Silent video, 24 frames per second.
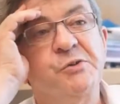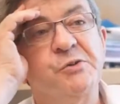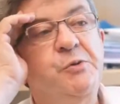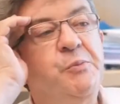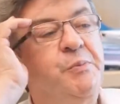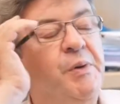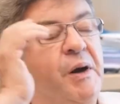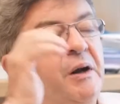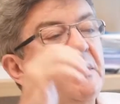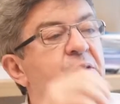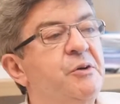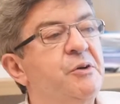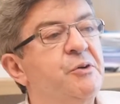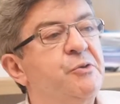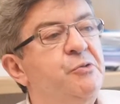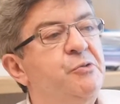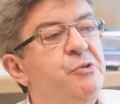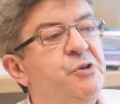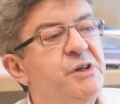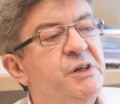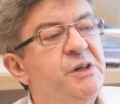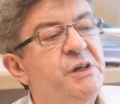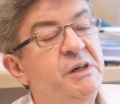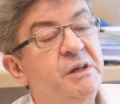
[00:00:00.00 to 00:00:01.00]
je vous parle d'un
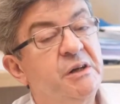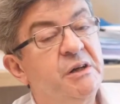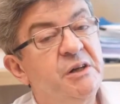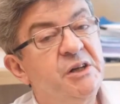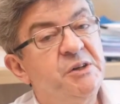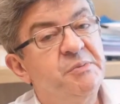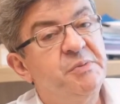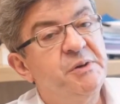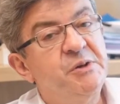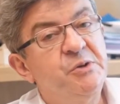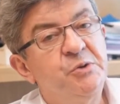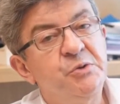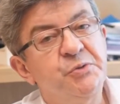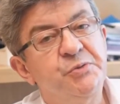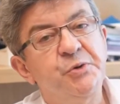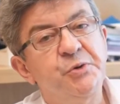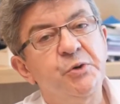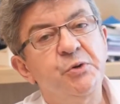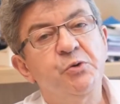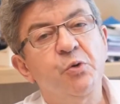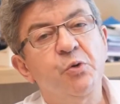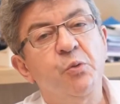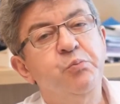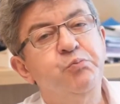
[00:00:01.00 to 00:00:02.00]
sujet qui est une espèce de
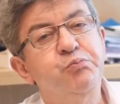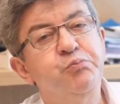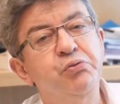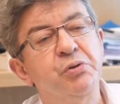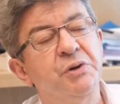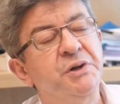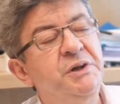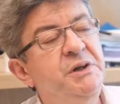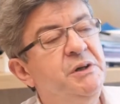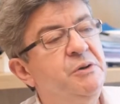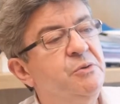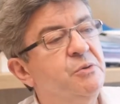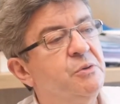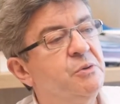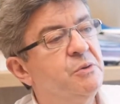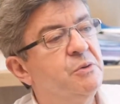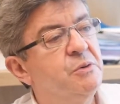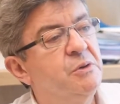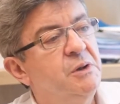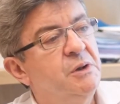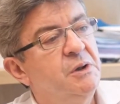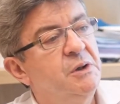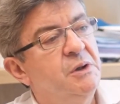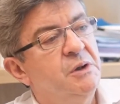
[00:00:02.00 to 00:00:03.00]
feuilleton pourri dont,